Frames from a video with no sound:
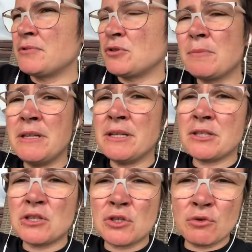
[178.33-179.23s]

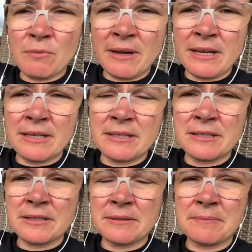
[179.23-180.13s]
zumindest so weit
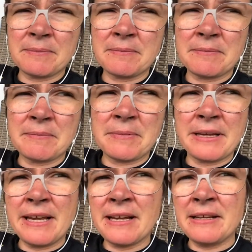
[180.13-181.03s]

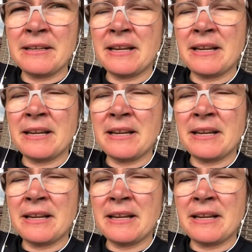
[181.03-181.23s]
regeln